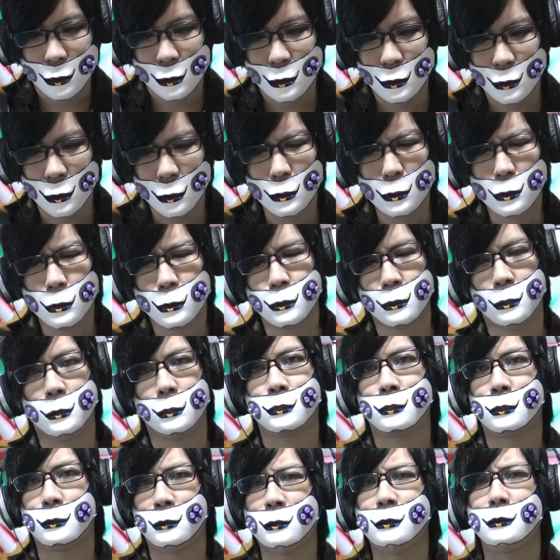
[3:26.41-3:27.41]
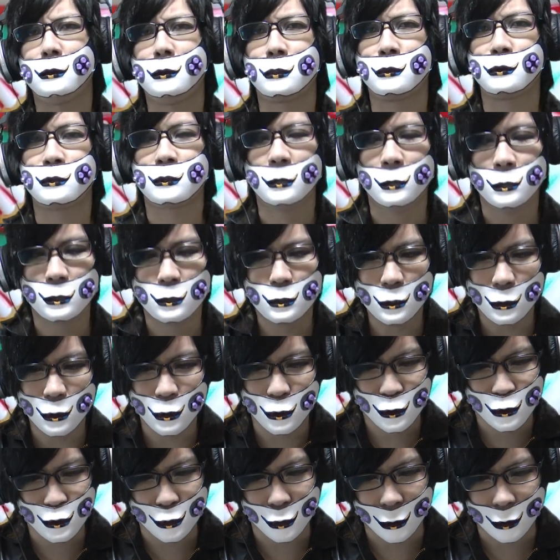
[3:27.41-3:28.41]
結構やっぱね、もうたくさん
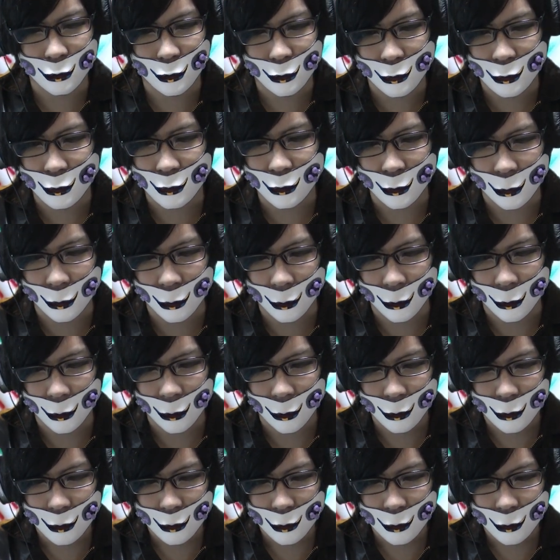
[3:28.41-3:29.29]
の人がやってるんで、